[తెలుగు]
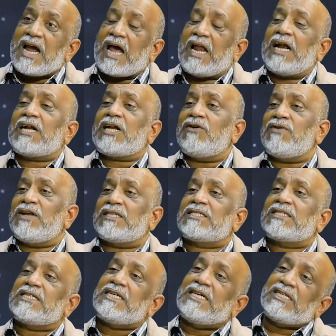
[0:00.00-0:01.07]
కలెక్టివ్నెస్
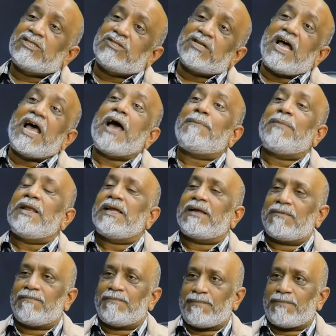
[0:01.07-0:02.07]
ఈజ్ హ్యాపెనింగ్